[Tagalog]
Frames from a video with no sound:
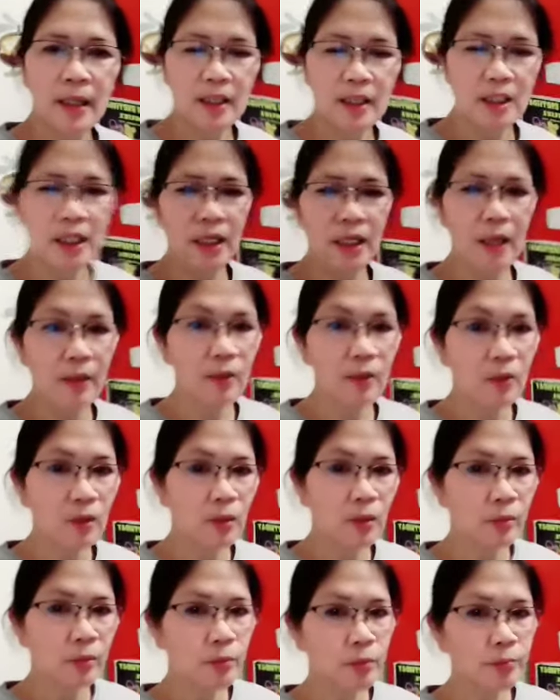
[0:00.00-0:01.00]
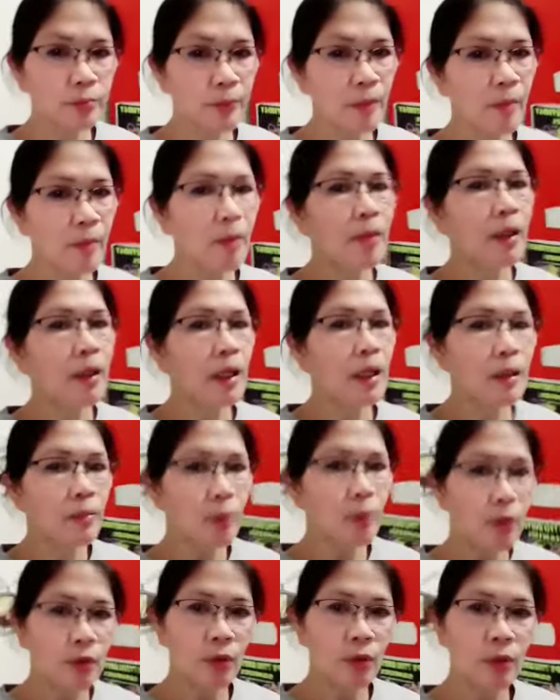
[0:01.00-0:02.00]
Kasi ngayon, yung pagmamahal
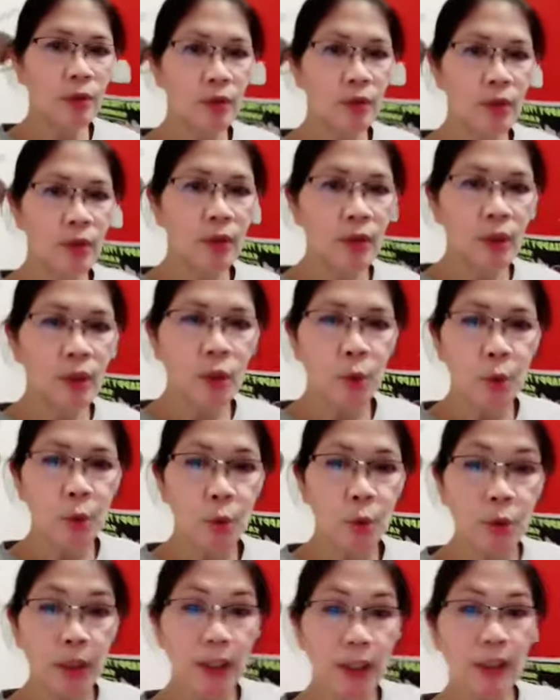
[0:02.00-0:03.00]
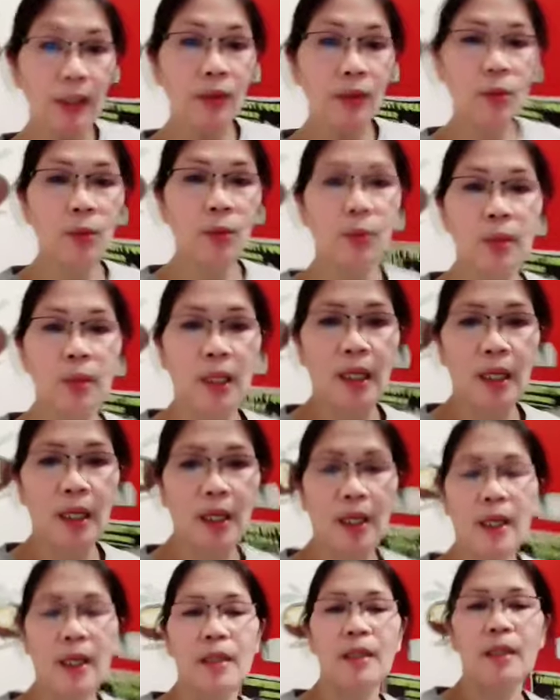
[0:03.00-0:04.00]
mo, tunay na tunay
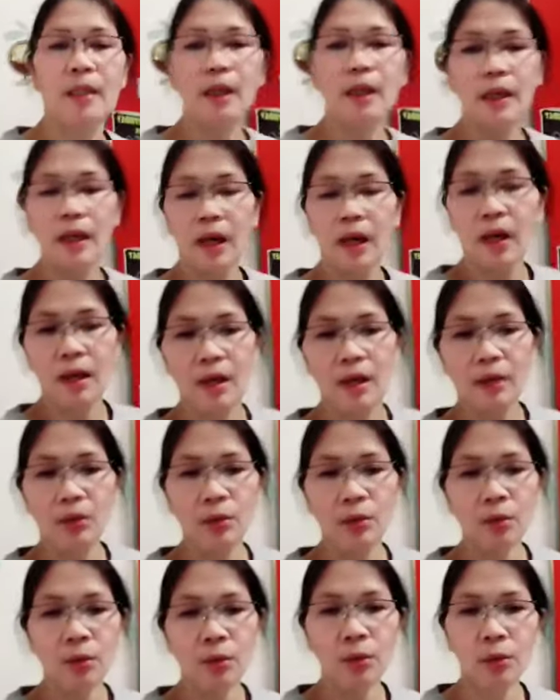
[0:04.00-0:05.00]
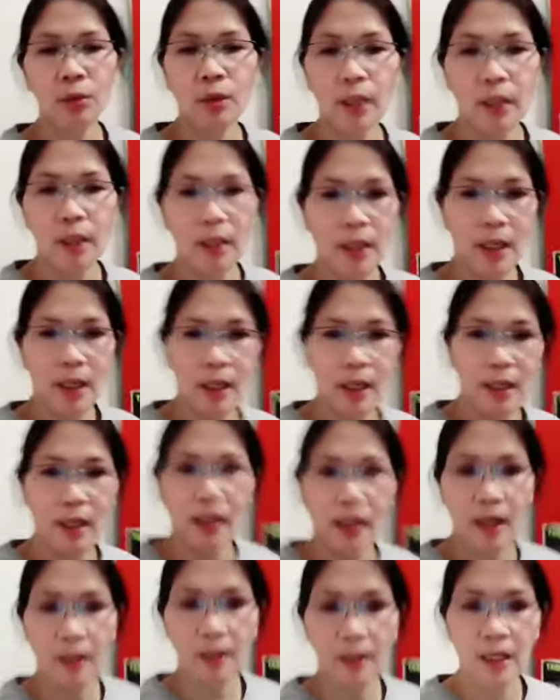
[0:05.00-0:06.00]
na hindi gaya noon na
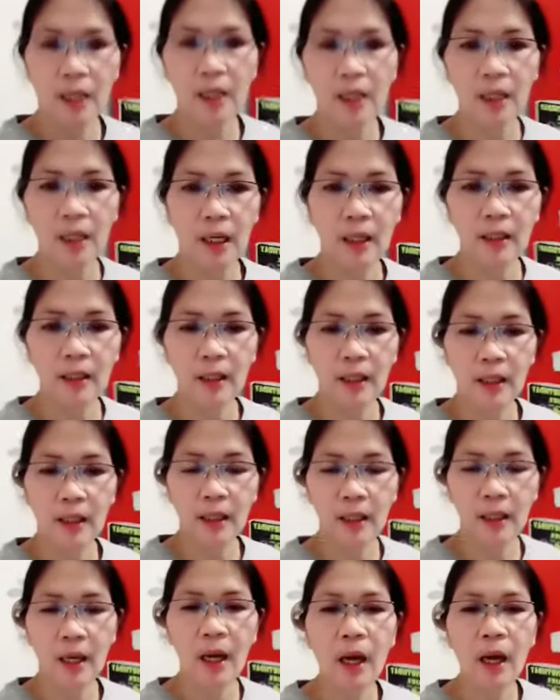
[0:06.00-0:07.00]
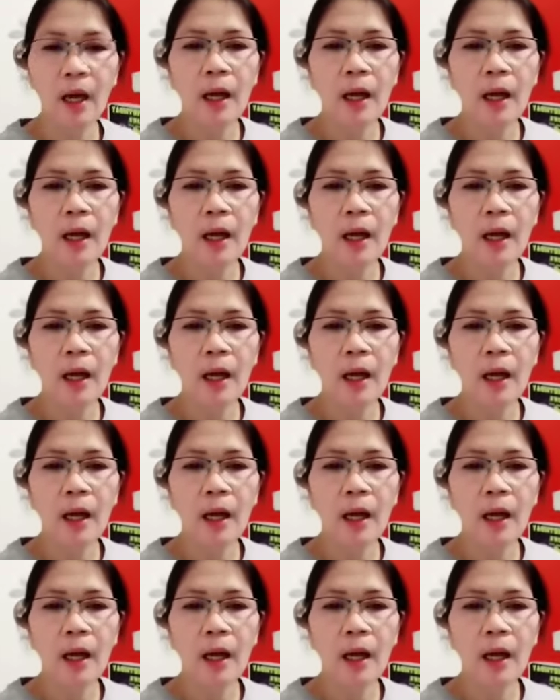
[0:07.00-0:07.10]
iniiyakan kita anak